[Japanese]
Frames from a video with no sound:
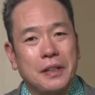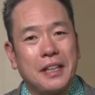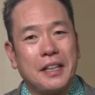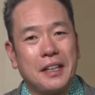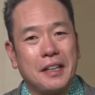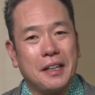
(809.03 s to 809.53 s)

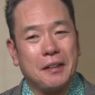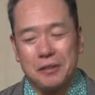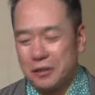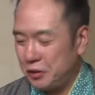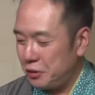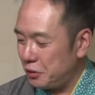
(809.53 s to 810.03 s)
えー、
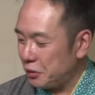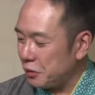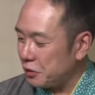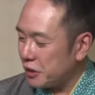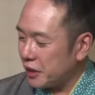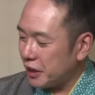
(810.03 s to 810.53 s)
この15
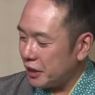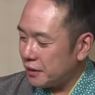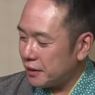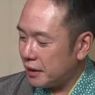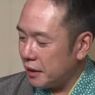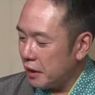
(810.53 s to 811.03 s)
を振り返っ
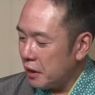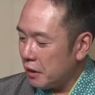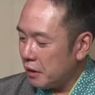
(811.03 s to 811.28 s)
て